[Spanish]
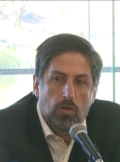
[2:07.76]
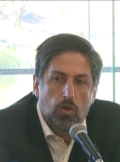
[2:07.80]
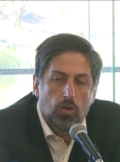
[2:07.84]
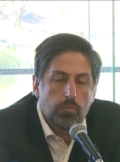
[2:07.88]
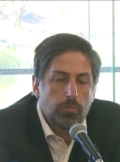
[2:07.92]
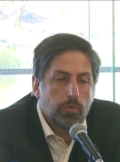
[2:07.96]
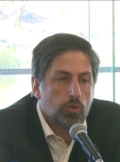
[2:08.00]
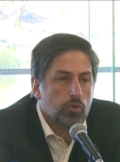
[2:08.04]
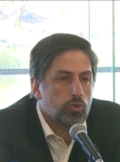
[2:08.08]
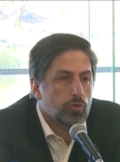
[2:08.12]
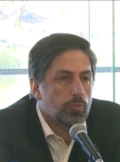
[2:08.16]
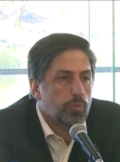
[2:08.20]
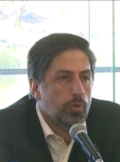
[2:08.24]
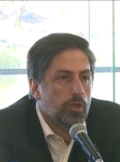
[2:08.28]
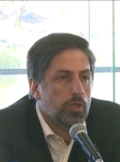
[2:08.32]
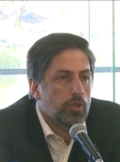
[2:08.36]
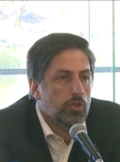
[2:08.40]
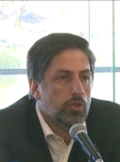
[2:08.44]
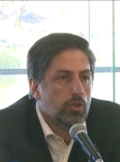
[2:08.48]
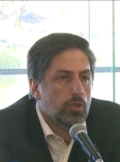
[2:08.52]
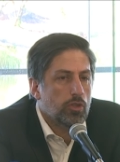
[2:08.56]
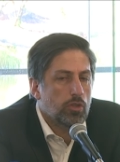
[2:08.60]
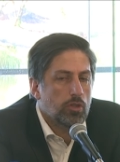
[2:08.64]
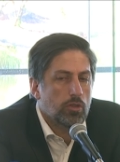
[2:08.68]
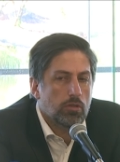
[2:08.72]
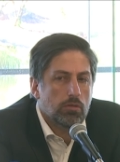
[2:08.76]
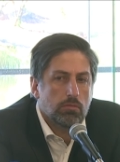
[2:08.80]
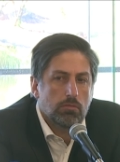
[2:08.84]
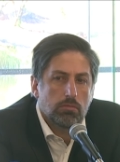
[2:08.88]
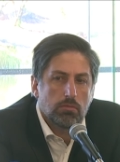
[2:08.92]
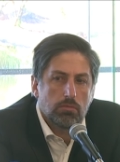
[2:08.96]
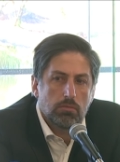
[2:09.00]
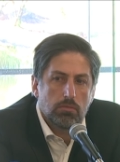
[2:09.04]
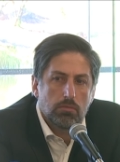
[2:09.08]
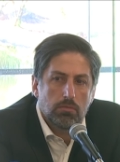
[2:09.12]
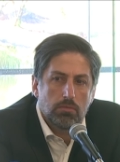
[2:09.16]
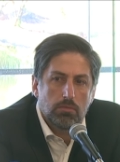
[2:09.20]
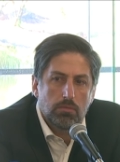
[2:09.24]
hoy, por supuesto,
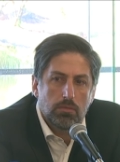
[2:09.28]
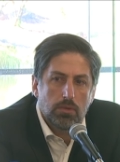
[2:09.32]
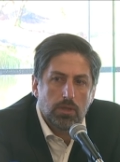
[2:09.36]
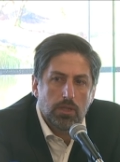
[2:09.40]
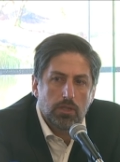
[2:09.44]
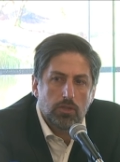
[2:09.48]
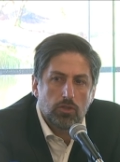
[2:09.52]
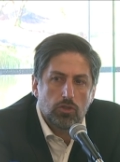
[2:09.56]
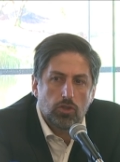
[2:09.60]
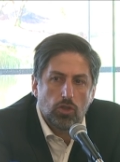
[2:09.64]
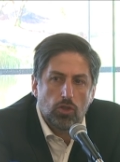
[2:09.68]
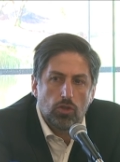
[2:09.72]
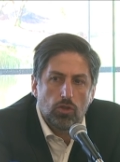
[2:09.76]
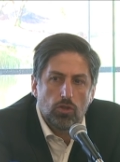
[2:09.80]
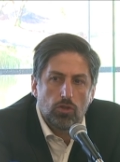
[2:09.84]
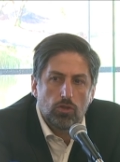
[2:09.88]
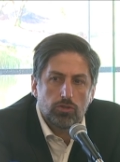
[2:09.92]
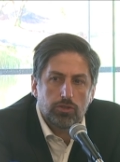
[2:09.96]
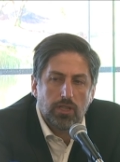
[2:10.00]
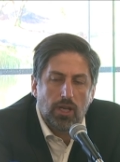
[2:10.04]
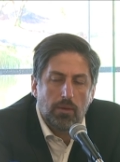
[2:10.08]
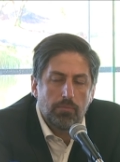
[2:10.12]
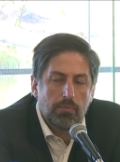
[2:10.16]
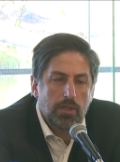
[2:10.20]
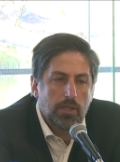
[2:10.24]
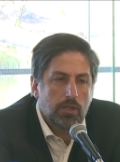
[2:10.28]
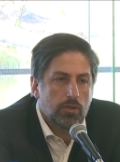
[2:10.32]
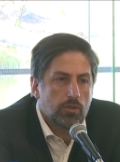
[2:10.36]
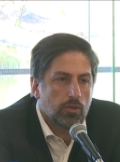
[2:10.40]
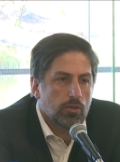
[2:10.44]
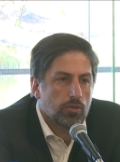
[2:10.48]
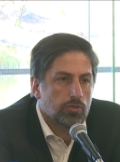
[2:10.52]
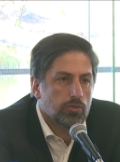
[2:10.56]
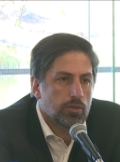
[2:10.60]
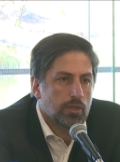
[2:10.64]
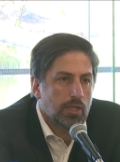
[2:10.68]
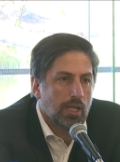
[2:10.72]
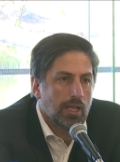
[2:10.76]
en todos los
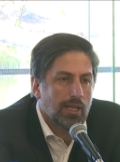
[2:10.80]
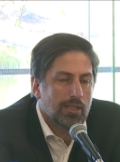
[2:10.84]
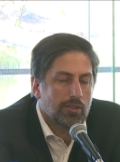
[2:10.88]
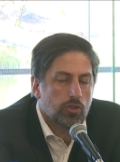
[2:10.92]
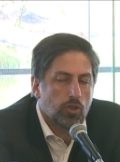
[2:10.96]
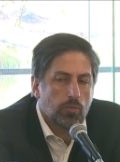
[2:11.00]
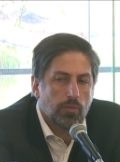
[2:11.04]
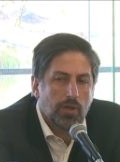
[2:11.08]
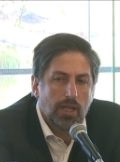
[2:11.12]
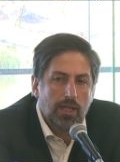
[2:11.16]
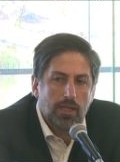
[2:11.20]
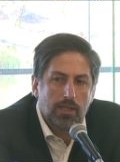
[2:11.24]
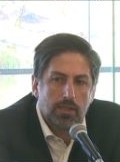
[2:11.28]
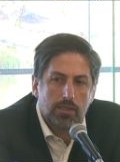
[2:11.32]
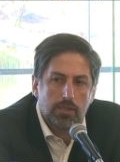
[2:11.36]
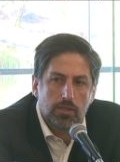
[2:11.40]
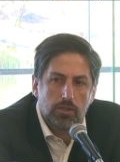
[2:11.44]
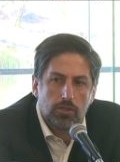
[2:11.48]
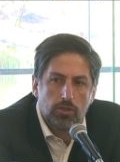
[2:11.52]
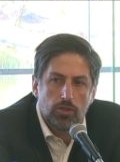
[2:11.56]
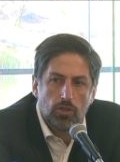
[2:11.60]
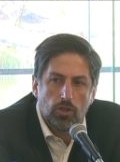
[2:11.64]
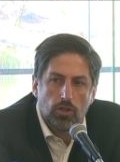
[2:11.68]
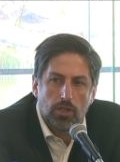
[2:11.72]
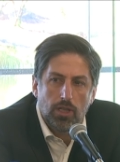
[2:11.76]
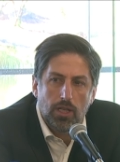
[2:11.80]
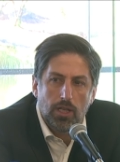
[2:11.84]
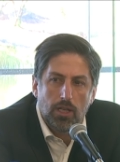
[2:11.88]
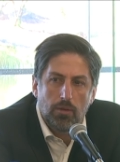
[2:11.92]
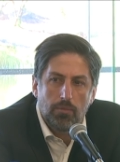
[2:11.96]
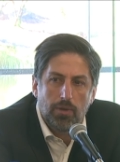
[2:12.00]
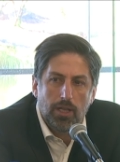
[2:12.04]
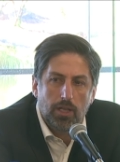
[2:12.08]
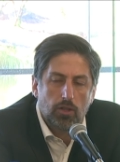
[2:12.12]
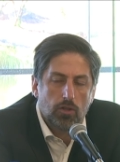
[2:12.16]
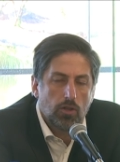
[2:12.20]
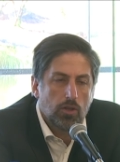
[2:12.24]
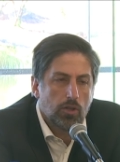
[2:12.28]
ámbitos de la toma de decisión en
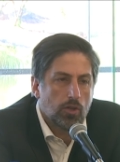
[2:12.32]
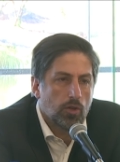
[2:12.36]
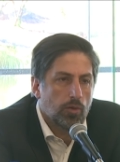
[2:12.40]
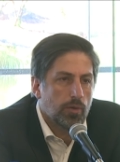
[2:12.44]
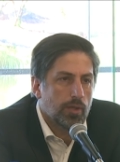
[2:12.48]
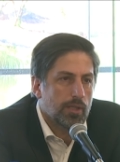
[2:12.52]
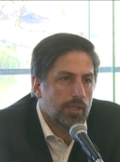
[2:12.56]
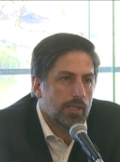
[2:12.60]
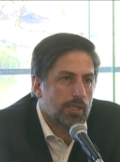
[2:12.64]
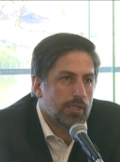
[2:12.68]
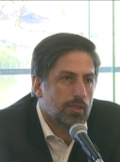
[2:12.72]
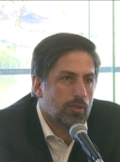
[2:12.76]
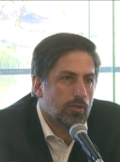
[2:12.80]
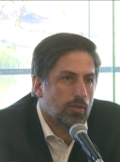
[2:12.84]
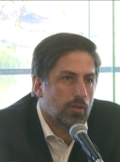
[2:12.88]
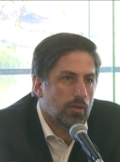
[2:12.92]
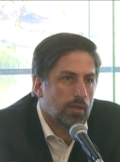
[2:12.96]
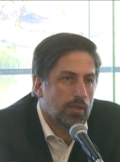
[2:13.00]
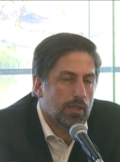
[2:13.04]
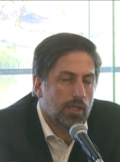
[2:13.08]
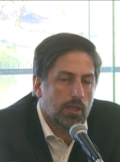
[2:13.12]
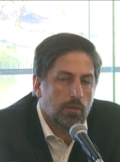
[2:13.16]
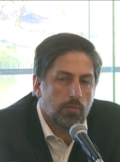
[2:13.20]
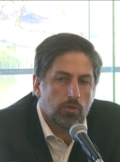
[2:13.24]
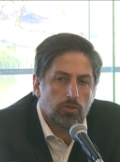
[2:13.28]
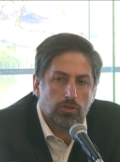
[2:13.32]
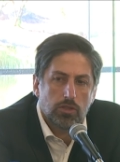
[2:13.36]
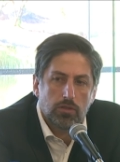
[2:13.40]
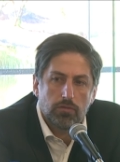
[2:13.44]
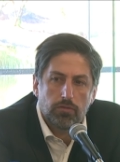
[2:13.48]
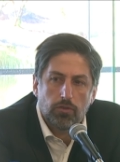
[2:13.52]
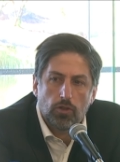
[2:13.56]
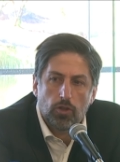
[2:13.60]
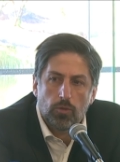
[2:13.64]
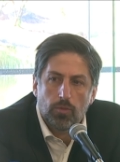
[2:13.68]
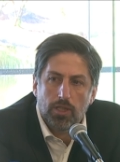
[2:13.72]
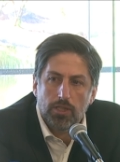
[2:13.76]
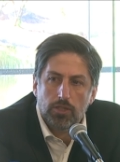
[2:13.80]
el marco del COVID-19 tenemos
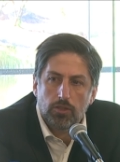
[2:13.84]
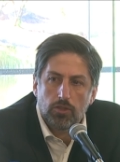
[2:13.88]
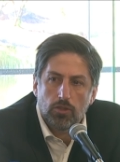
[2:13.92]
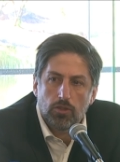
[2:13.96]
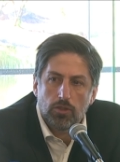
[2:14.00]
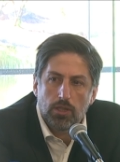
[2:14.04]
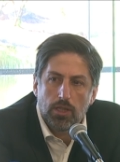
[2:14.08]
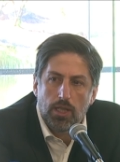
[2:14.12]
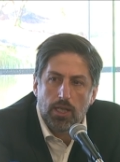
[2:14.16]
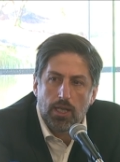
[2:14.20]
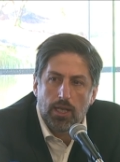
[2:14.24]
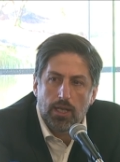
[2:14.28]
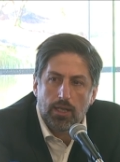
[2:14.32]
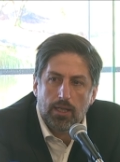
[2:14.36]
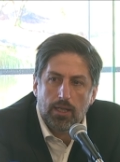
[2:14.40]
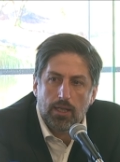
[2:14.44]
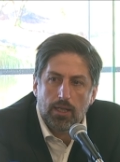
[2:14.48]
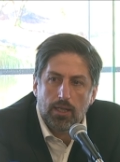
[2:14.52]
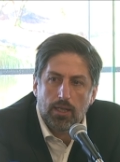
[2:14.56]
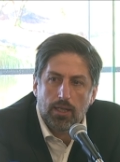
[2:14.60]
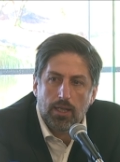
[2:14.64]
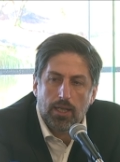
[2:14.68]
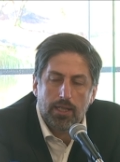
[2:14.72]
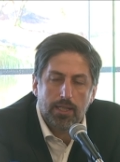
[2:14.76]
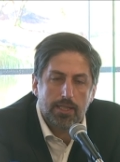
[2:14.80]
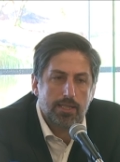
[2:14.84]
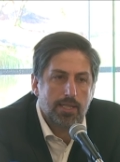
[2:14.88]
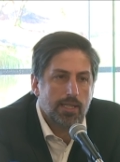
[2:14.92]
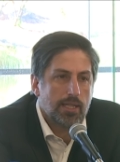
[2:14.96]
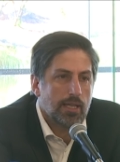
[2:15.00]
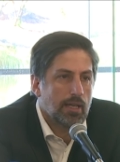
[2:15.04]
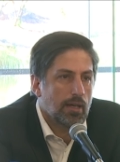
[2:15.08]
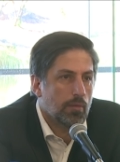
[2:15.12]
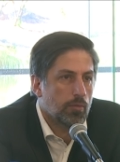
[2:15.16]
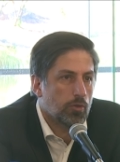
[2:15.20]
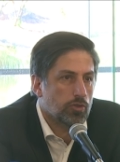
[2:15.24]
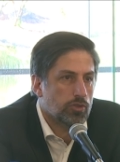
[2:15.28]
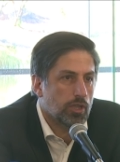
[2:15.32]
información de la que
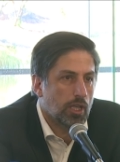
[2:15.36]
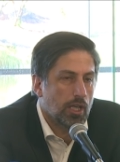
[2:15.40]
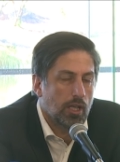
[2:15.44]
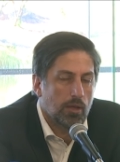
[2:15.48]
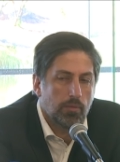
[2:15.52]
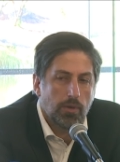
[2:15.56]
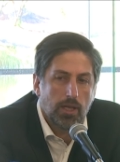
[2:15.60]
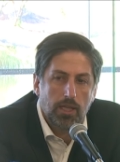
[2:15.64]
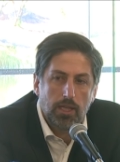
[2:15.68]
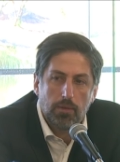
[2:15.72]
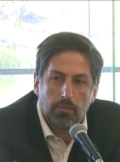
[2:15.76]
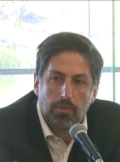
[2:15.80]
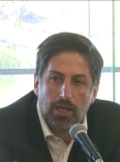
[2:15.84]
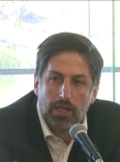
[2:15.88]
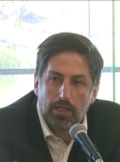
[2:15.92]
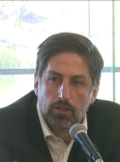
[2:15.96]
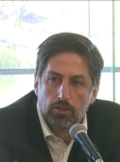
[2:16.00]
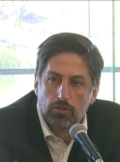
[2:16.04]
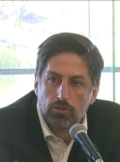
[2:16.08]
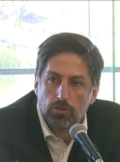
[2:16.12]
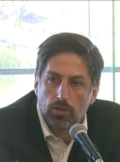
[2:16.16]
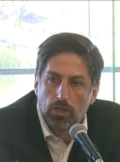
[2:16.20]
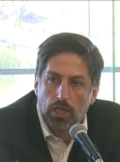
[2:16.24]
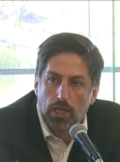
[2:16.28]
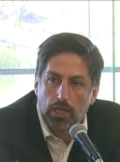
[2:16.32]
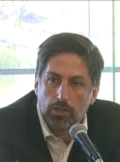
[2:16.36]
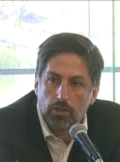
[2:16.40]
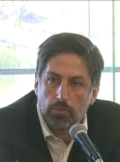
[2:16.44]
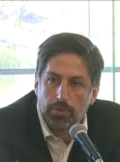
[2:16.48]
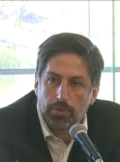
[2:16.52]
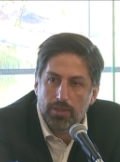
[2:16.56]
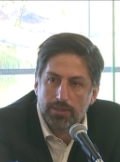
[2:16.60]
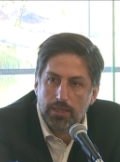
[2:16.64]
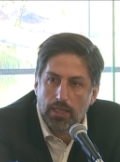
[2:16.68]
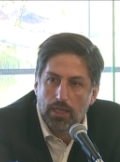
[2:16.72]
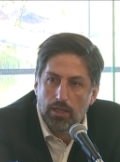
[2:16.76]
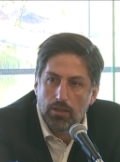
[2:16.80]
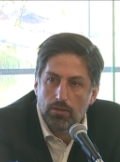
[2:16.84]
carecíamos en el mes de marzo del año
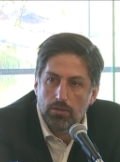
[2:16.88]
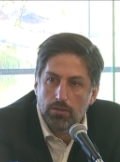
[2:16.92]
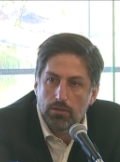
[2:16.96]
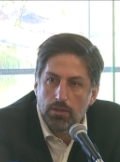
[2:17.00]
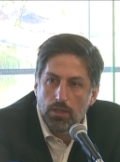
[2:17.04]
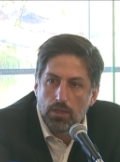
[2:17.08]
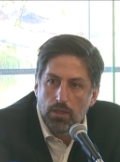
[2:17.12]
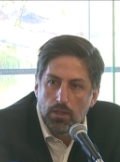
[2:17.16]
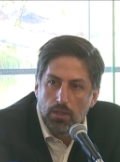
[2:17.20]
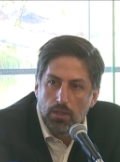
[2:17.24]
pasado.